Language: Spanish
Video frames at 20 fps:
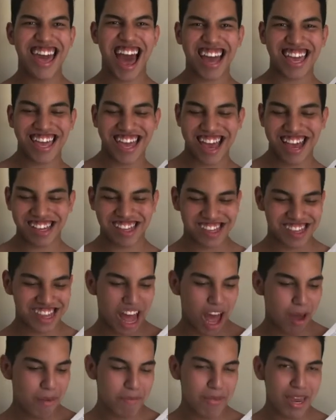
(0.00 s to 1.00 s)
aquí
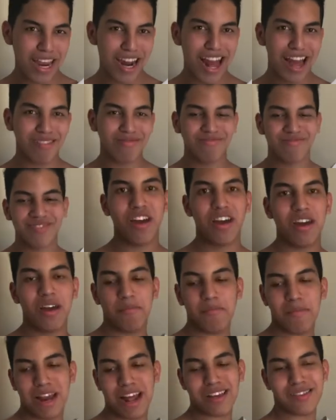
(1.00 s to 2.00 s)
está, mira,
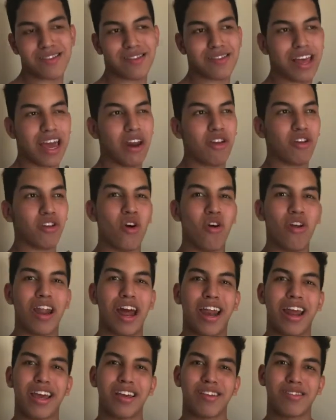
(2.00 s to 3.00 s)
Mira, cero
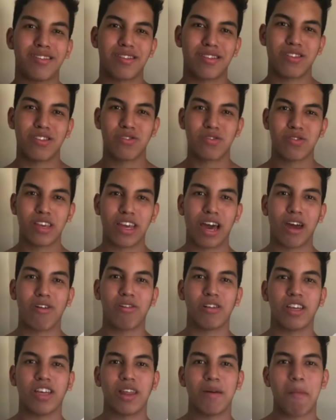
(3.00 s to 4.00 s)
dólares. Yo soy Carol
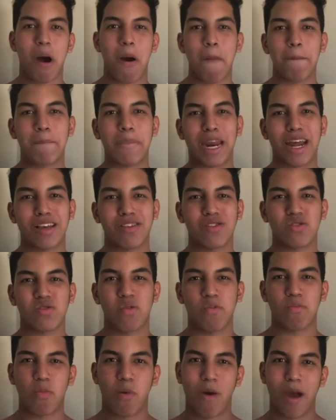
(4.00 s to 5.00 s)
G de
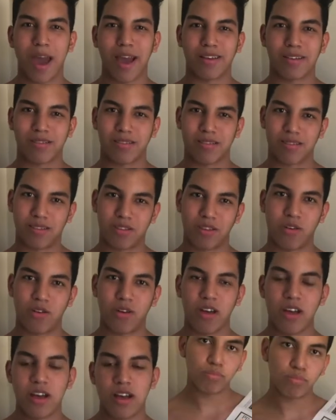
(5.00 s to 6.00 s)
presupuesto.
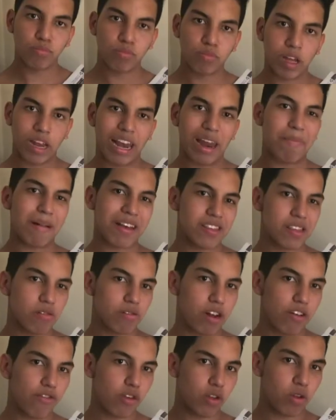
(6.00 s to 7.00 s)
Le pasan
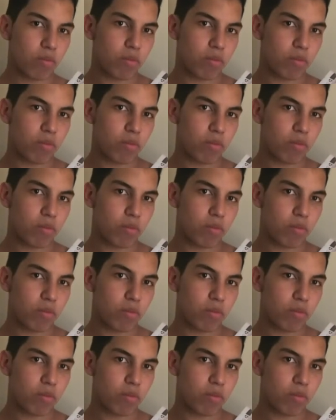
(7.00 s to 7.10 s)
una foto